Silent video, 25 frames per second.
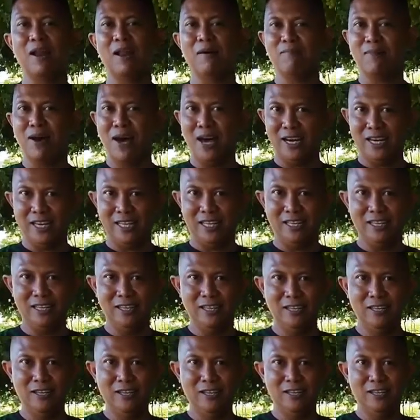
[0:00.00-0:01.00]
malam hari.
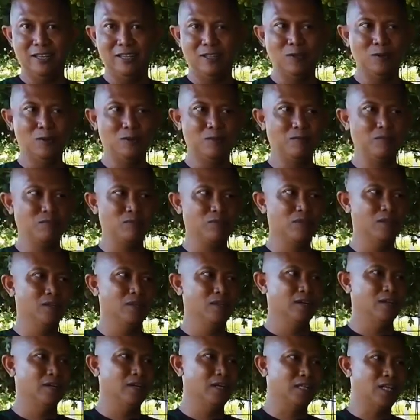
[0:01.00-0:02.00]

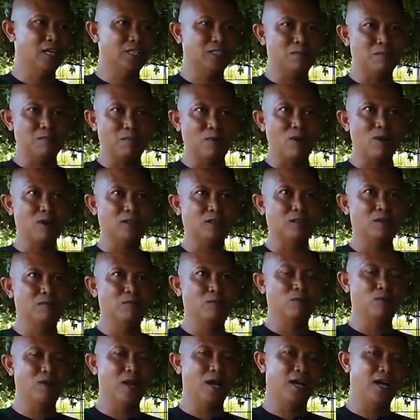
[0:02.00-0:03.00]
Kita semprot
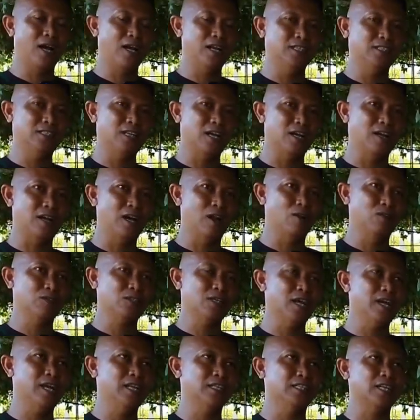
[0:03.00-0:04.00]
menggunakan insek.
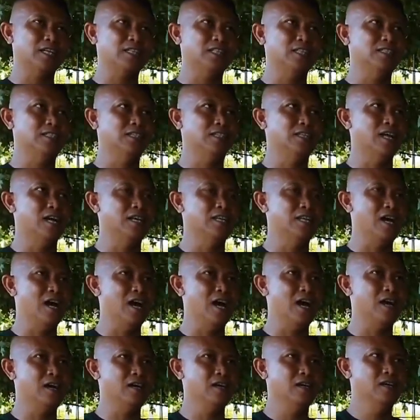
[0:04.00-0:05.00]
Kalau saya
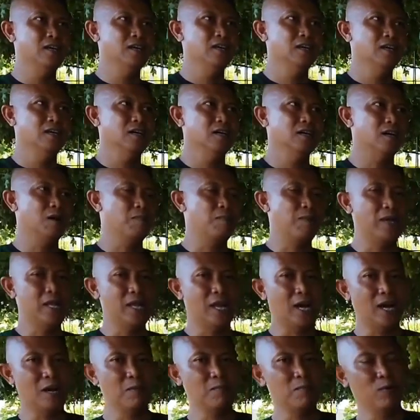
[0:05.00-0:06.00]
insektisidanya eh,
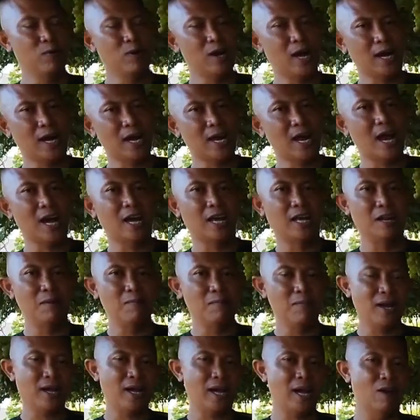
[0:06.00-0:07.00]
kebanyakan menggunakan
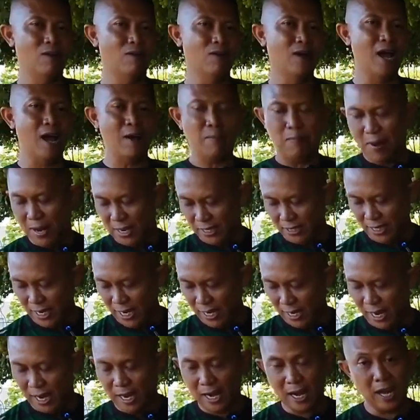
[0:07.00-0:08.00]
agrimek kalau enggak
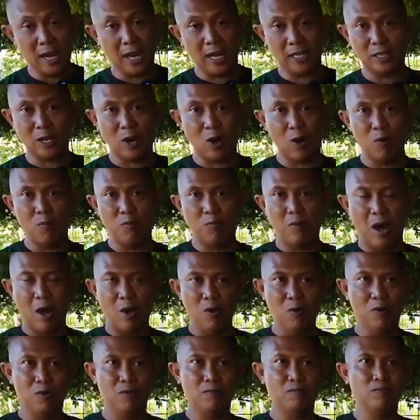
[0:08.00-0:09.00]
abasel karena enggak terlalu
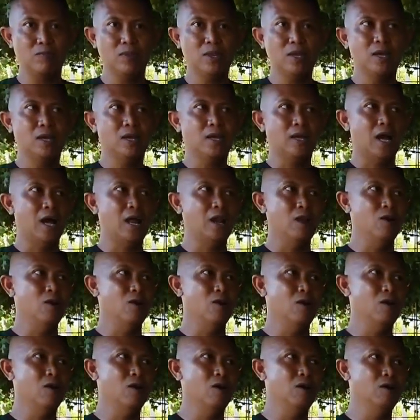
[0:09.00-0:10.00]
bau.
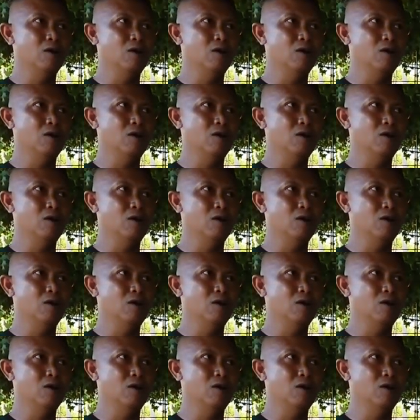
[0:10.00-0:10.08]
Kalau